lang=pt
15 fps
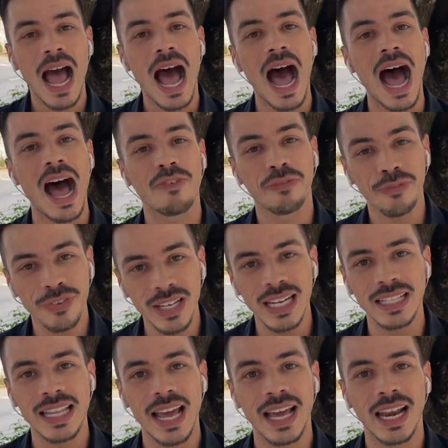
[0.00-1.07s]
A
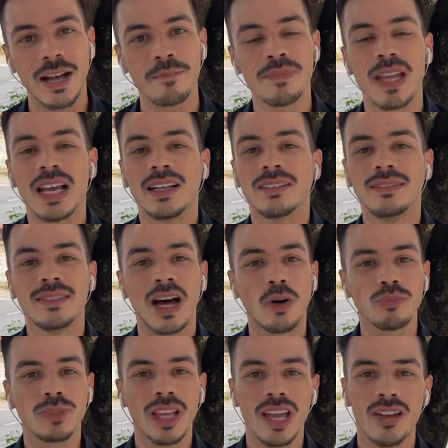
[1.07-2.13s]
filha dela
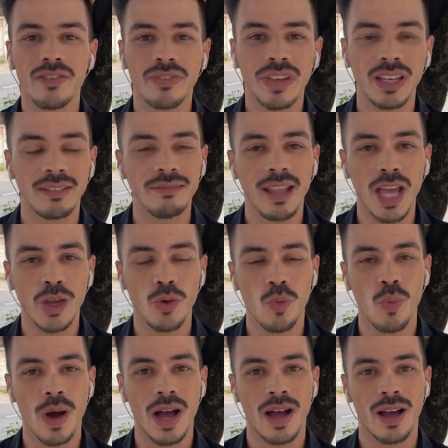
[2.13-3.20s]
não teve
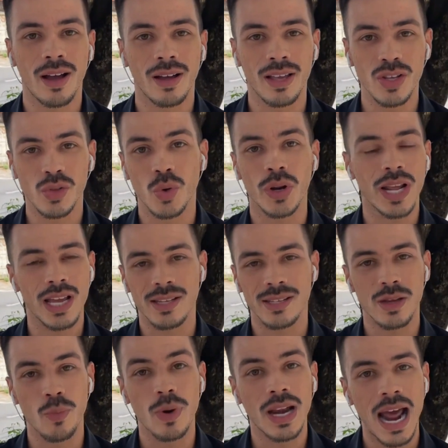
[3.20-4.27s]
nenhuma
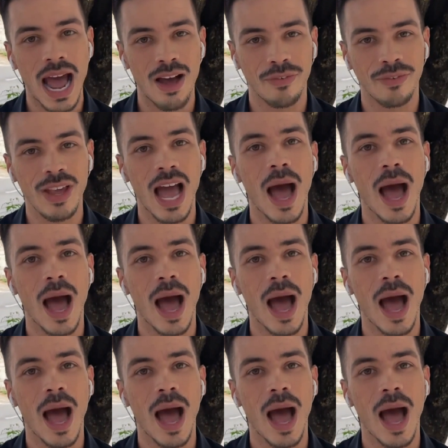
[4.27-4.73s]
escoriação grave,